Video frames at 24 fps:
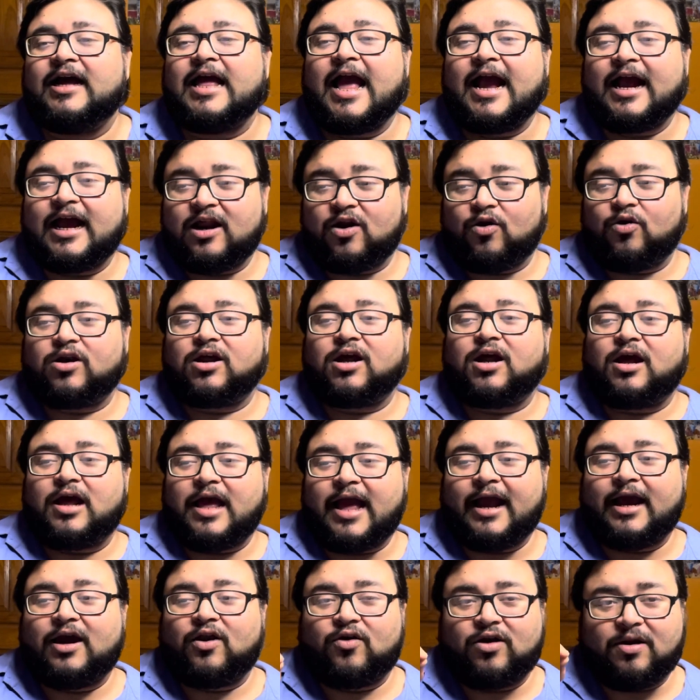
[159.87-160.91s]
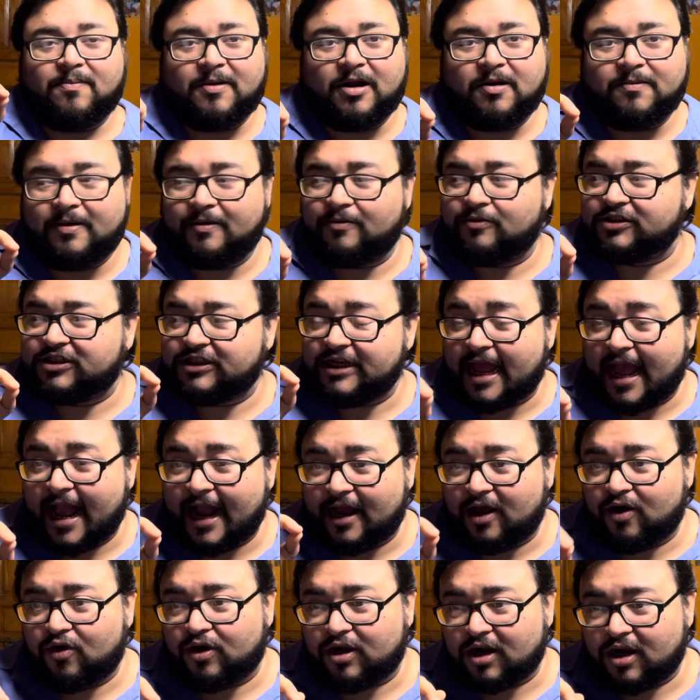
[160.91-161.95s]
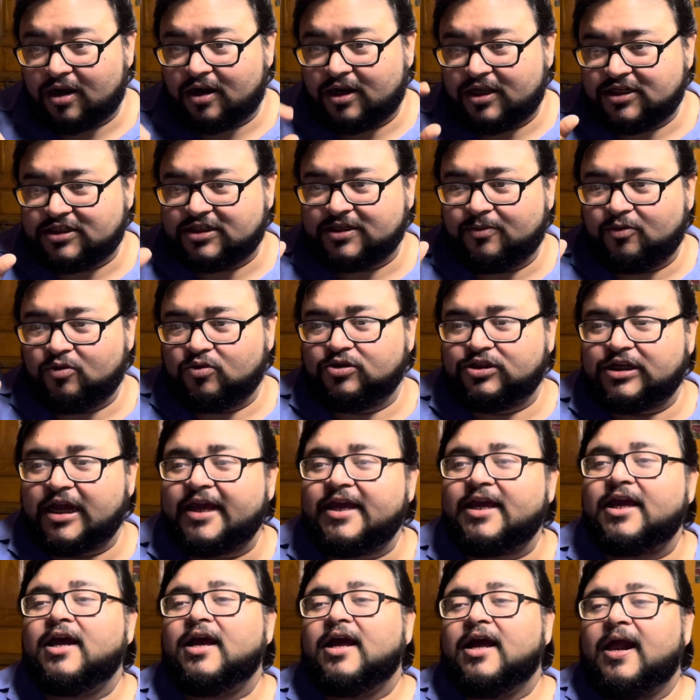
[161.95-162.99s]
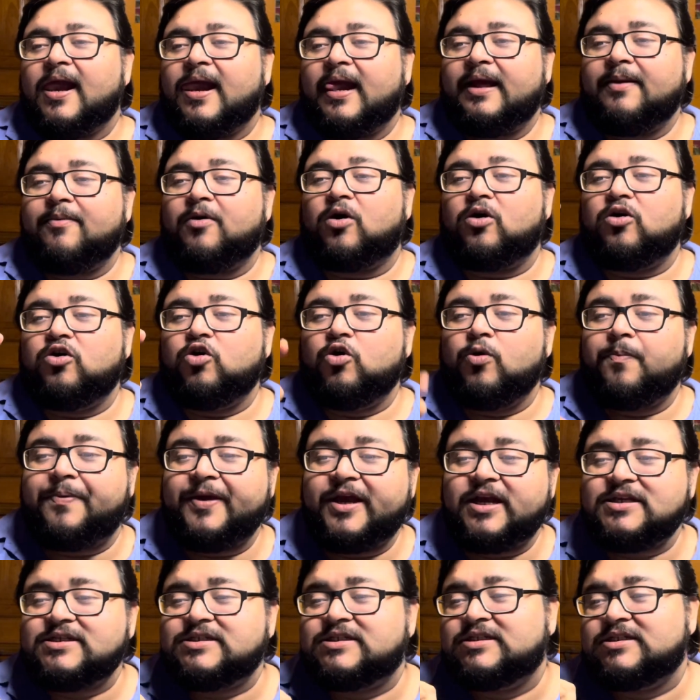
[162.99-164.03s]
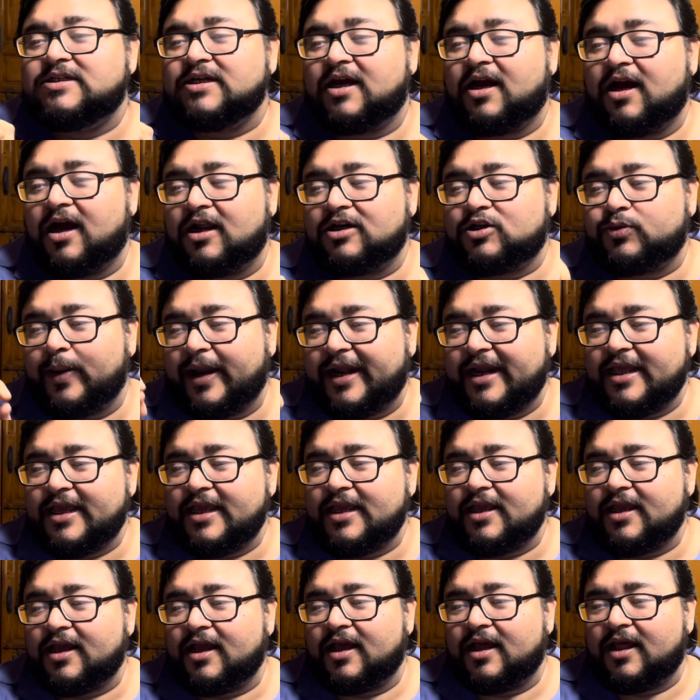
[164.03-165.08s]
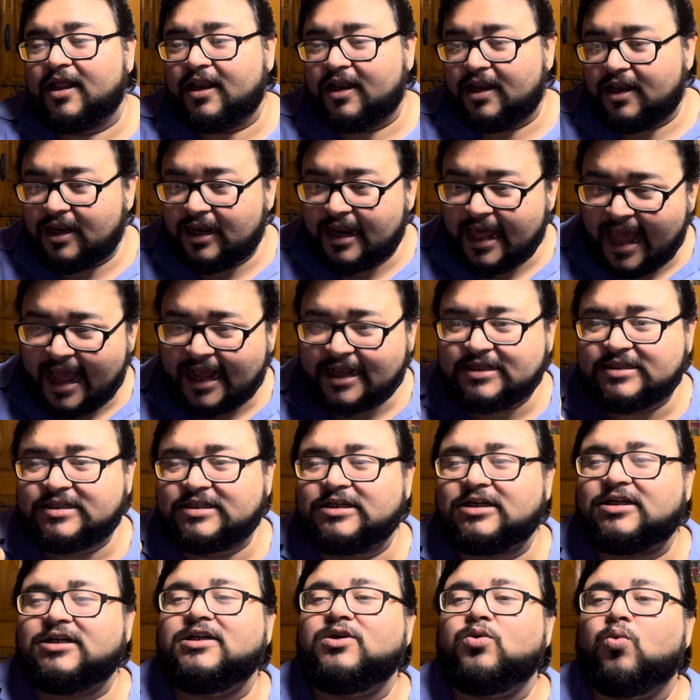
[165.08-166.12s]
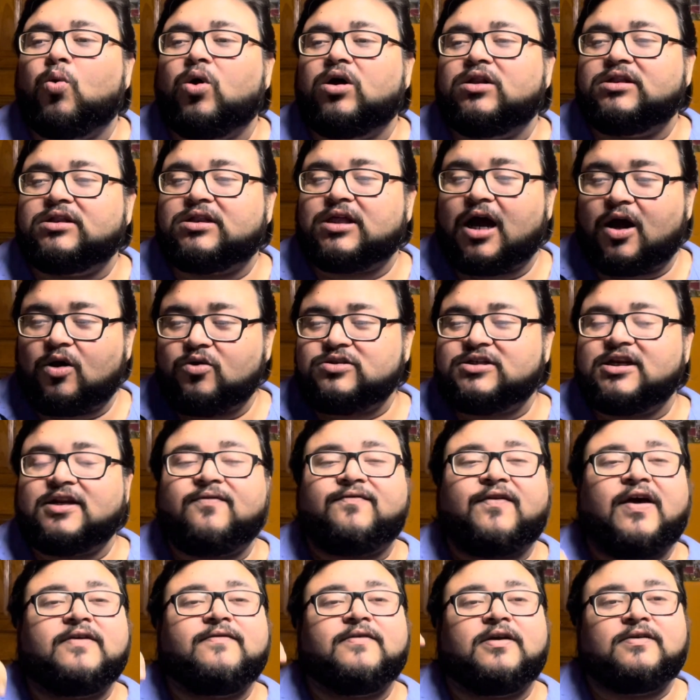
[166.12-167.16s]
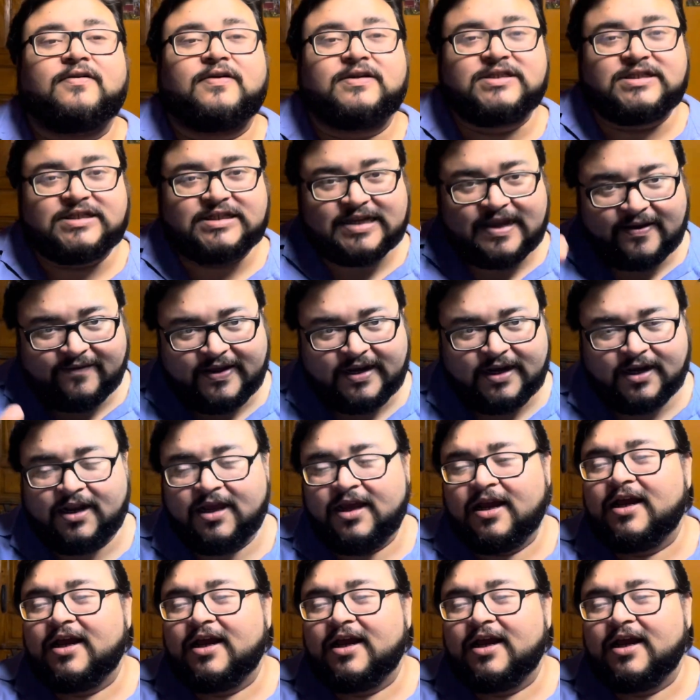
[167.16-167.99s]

এগারোটা এগারোটা বারবার বলছি এগারোটার হিসেব অনুযায়ী এবং রুপিস টোয়েন্টি ল্যাক্স থার্টি ওয়ান থাউজেন্ড ফাইভ হান্ড্রেড সেভেন